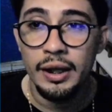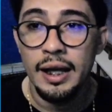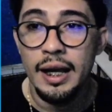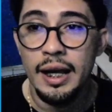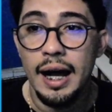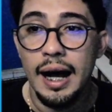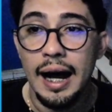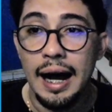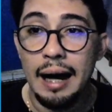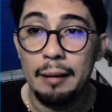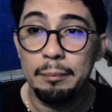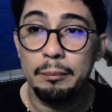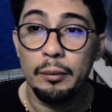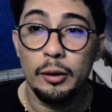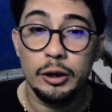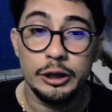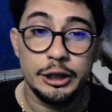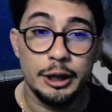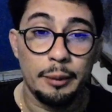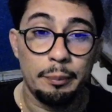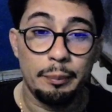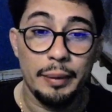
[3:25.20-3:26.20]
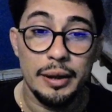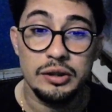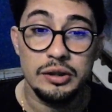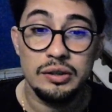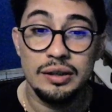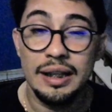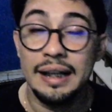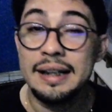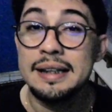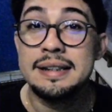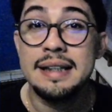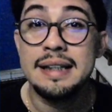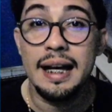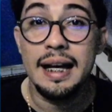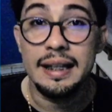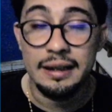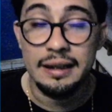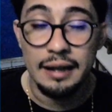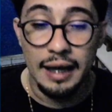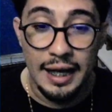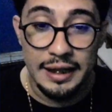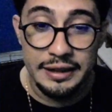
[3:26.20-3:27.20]
a aposta
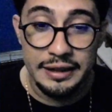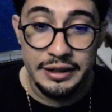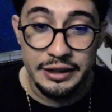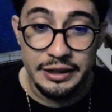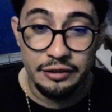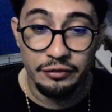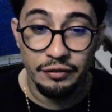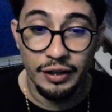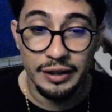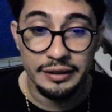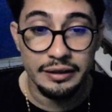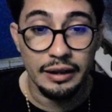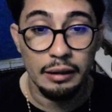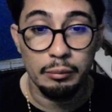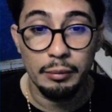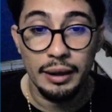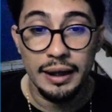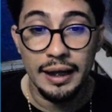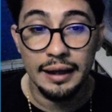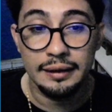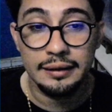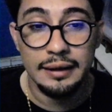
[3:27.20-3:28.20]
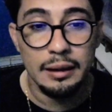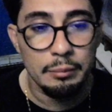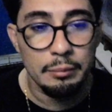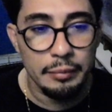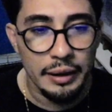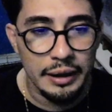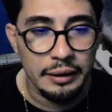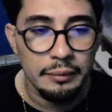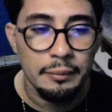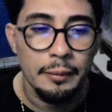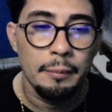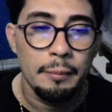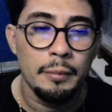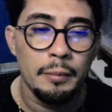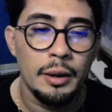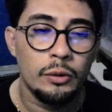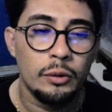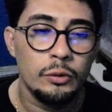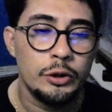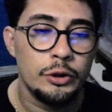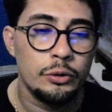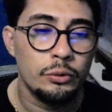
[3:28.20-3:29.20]
personalizada, a gente vai trabalhar também
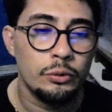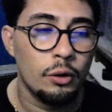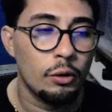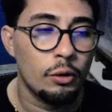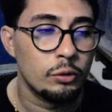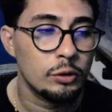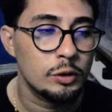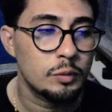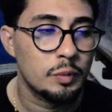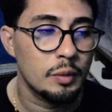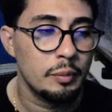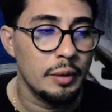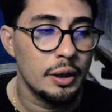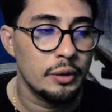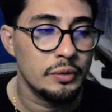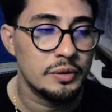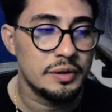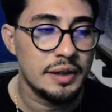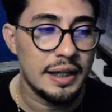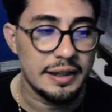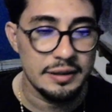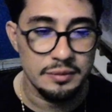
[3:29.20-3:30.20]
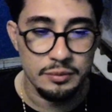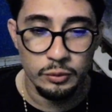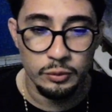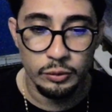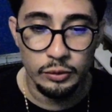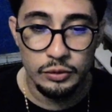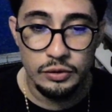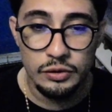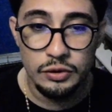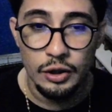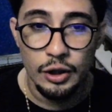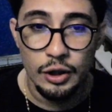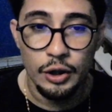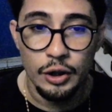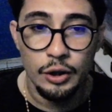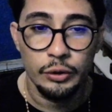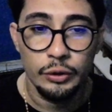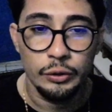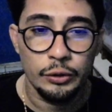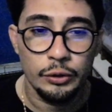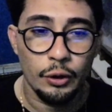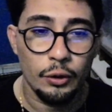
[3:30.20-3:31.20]
menos de um gol nos primeiros 10 minutos,
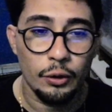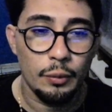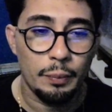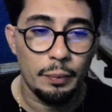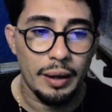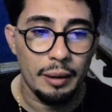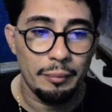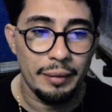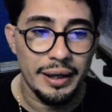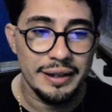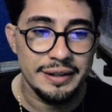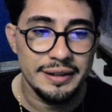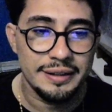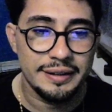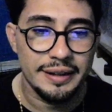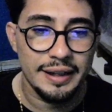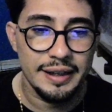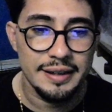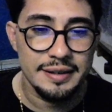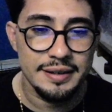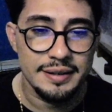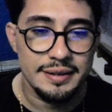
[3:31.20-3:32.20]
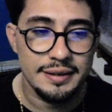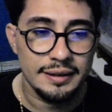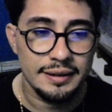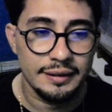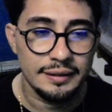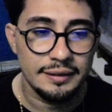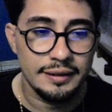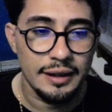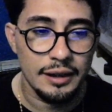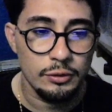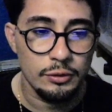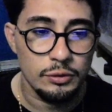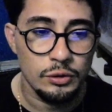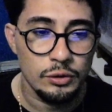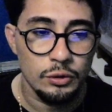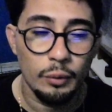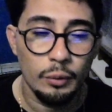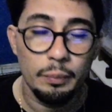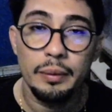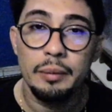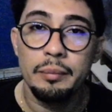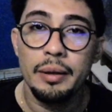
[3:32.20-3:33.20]
jogo para mais de 3 escanteios
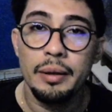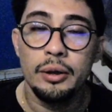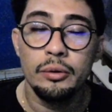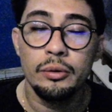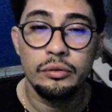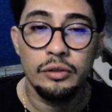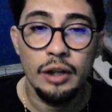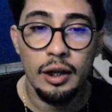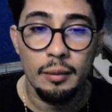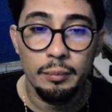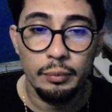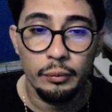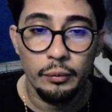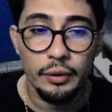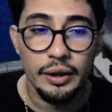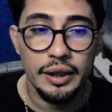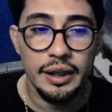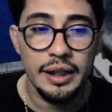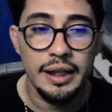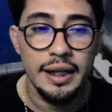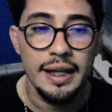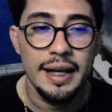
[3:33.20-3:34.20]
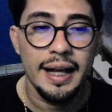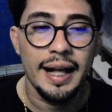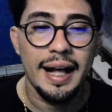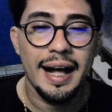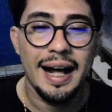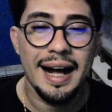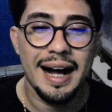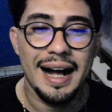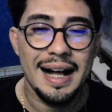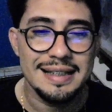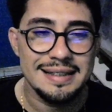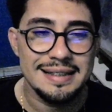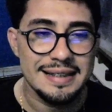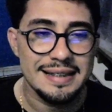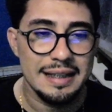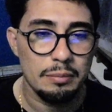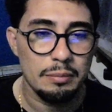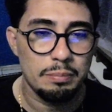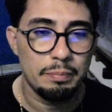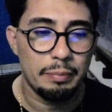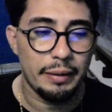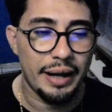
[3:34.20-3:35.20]
no primeiro tempo e
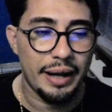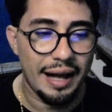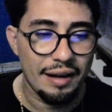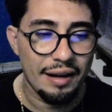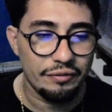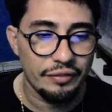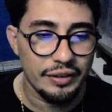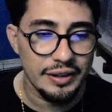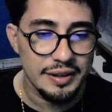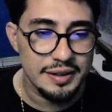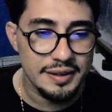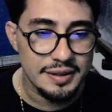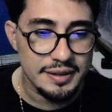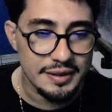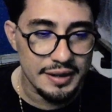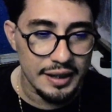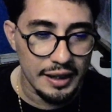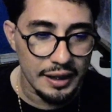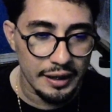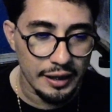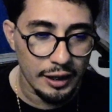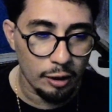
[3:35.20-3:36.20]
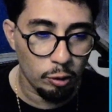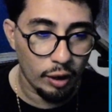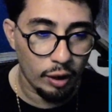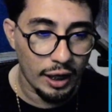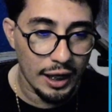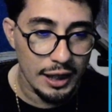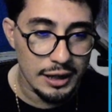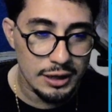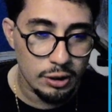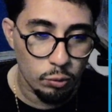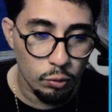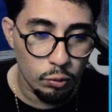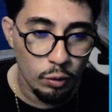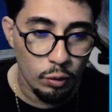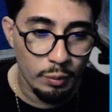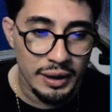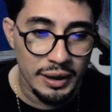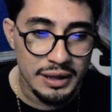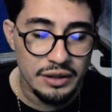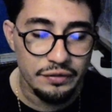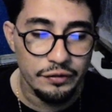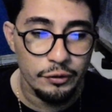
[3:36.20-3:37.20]
casa para vencer, né? No caso, o
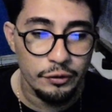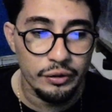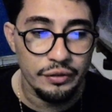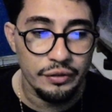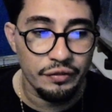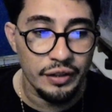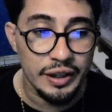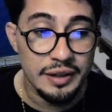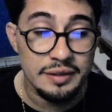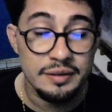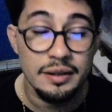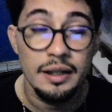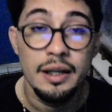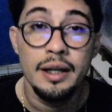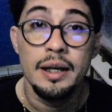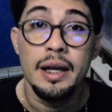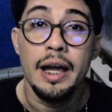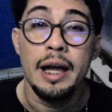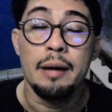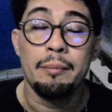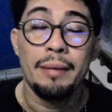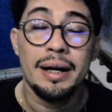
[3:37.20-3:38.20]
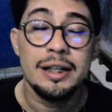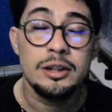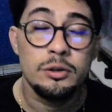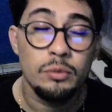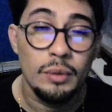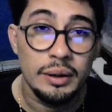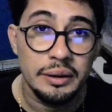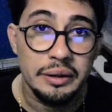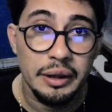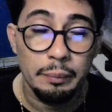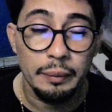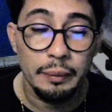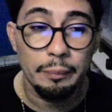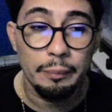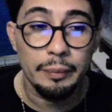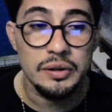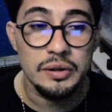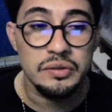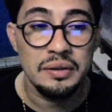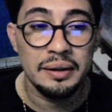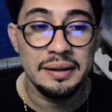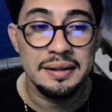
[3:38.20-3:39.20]
Mansfield vence. É mais uma tripla
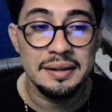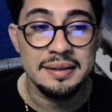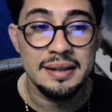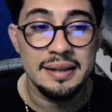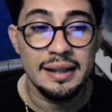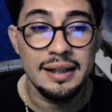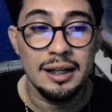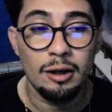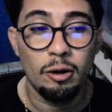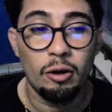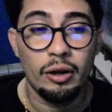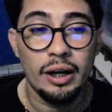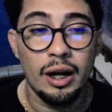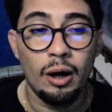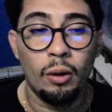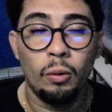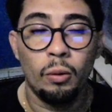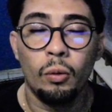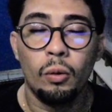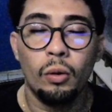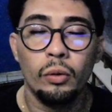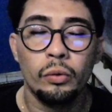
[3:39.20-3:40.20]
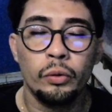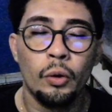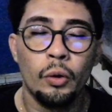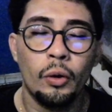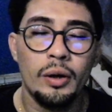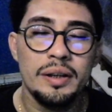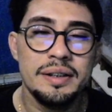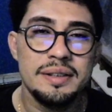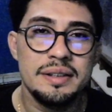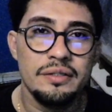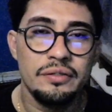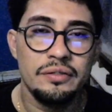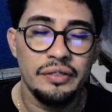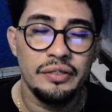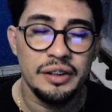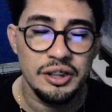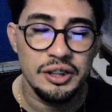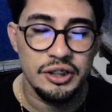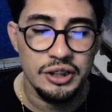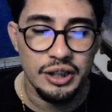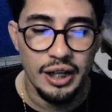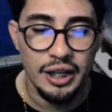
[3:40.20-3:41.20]
personalizada agora
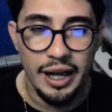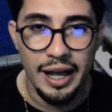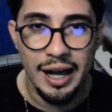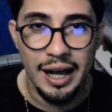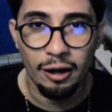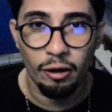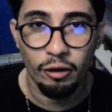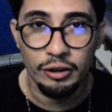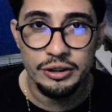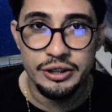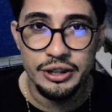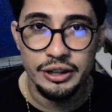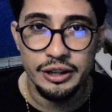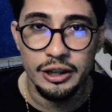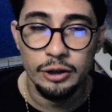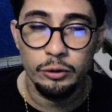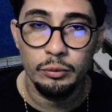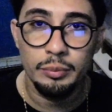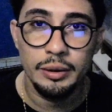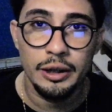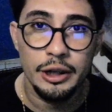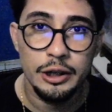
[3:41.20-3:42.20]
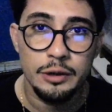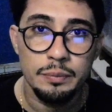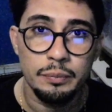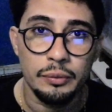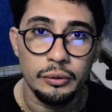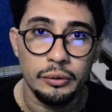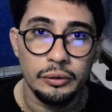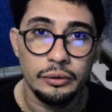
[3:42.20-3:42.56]
2,20 é a odd aqui do bilhete Pro.